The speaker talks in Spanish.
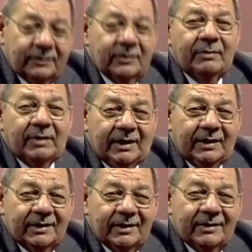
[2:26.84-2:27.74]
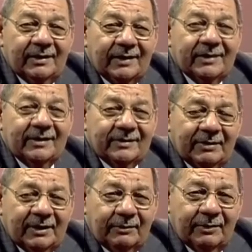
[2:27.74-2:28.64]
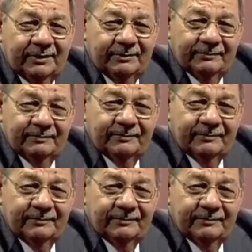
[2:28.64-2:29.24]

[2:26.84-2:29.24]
Dios mediante, hasta la semana que viene.